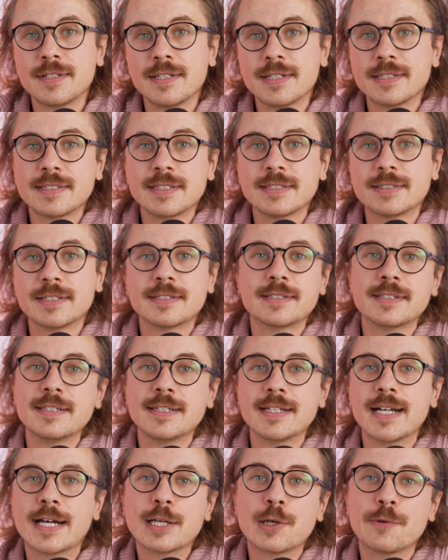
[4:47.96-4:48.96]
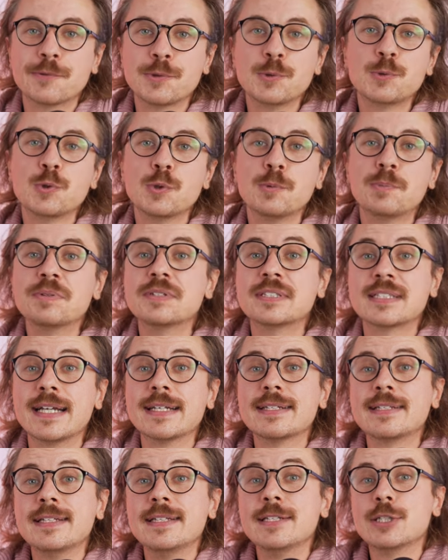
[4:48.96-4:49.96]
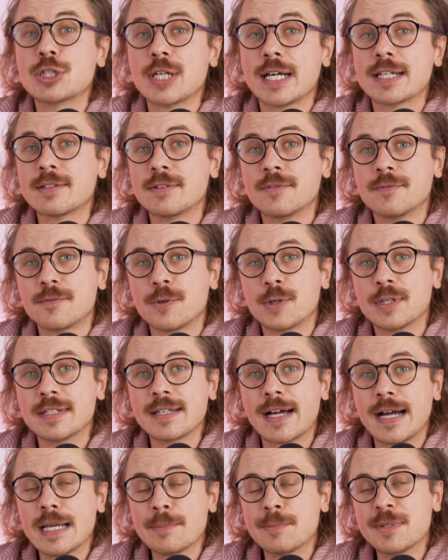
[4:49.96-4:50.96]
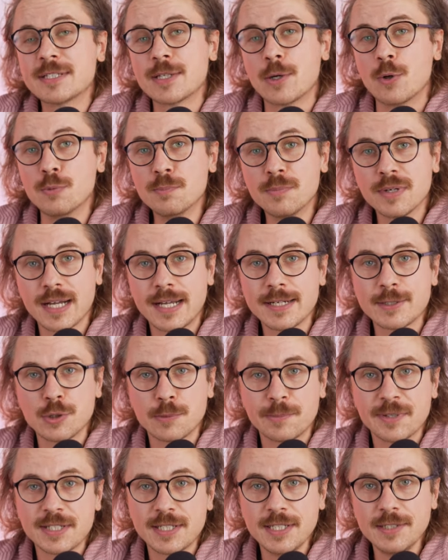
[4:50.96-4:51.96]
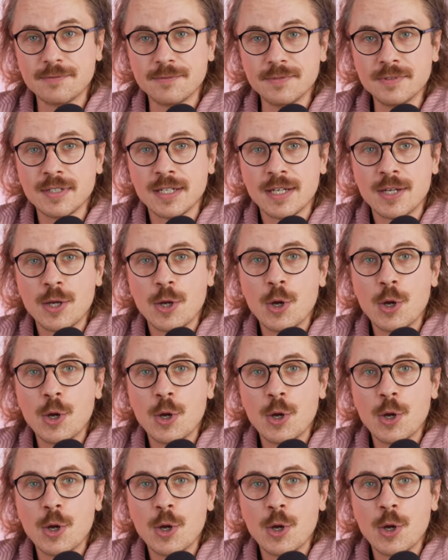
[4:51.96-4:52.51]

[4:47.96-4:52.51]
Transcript: ihr seht es jetzt hier gerade auf YouTube, zeigt die Schatten von drei bisher unbekannten Objektiven.